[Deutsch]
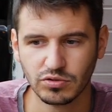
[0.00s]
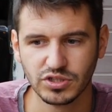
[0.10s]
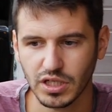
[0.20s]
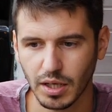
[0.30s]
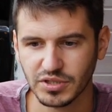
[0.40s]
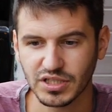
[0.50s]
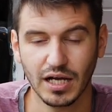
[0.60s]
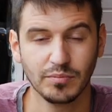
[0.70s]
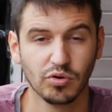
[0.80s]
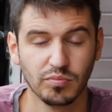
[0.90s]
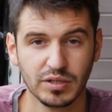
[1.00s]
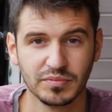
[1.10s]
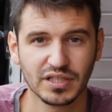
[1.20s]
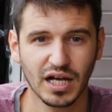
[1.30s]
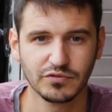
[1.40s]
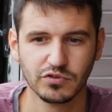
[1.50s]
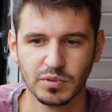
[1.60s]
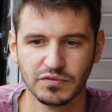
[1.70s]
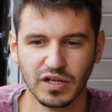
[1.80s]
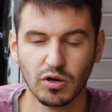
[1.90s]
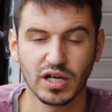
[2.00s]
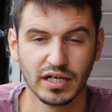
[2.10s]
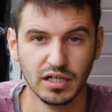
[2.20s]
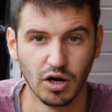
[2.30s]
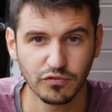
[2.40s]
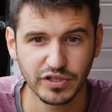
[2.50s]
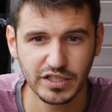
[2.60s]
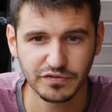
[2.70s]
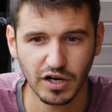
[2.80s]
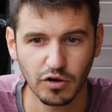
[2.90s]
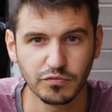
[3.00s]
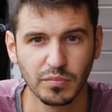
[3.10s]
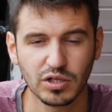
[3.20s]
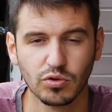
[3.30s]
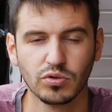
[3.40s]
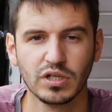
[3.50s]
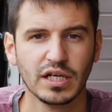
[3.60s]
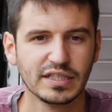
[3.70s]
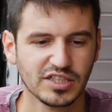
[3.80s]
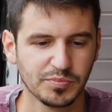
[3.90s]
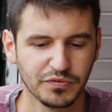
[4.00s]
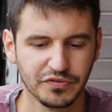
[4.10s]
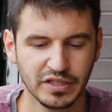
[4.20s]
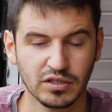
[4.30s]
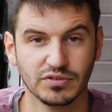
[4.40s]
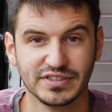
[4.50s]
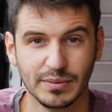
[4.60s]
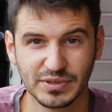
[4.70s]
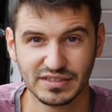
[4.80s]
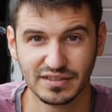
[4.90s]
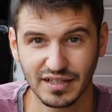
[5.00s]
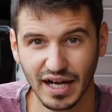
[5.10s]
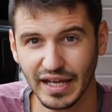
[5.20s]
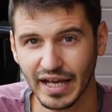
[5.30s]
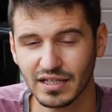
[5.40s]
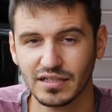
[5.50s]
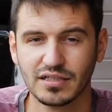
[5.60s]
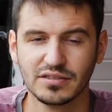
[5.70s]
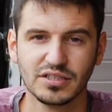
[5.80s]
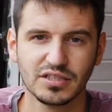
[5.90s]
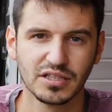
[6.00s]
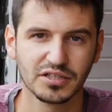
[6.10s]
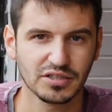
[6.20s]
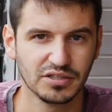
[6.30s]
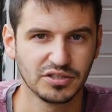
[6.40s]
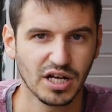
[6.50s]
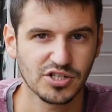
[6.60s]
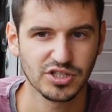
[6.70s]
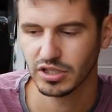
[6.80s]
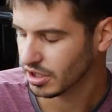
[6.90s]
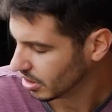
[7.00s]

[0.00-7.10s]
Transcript: Und hier habe ich kein Problem mit Drahtwürmern, weil auch keine Laufkäfer auf dem Balkon sich befinden. Und selbst diese drei Engelinge, die ich in der dritten Etage